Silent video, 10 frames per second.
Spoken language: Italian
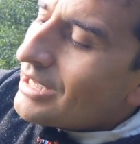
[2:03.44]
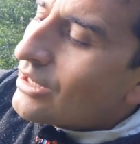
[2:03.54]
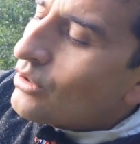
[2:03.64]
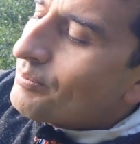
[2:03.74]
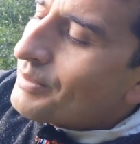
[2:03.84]

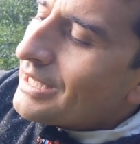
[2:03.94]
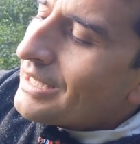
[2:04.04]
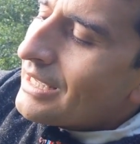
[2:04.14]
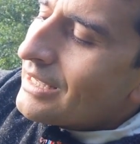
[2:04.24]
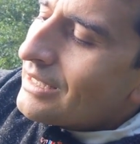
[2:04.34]
a
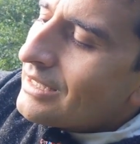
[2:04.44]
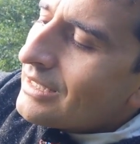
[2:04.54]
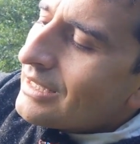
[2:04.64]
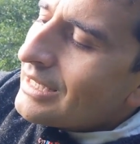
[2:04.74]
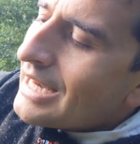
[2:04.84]
coprire
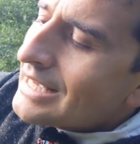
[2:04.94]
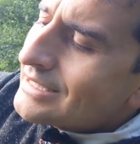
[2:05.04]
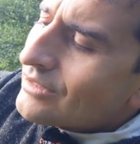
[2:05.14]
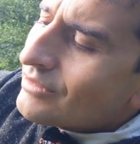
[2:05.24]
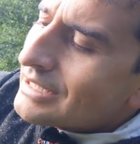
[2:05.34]

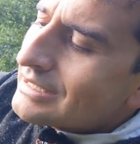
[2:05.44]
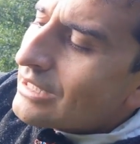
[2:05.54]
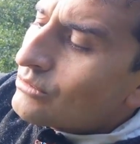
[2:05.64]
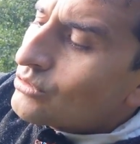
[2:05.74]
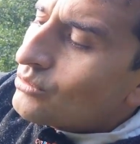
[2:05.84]
l'elastico che
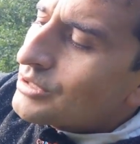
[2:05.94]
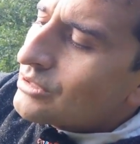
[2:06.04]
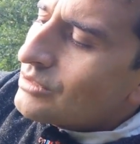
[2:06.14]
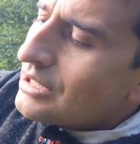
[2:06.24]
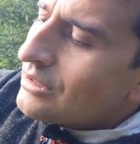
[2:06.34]
sta su
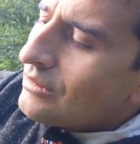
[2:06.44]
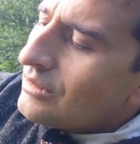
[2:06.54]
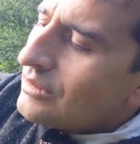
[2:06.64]
questo dito.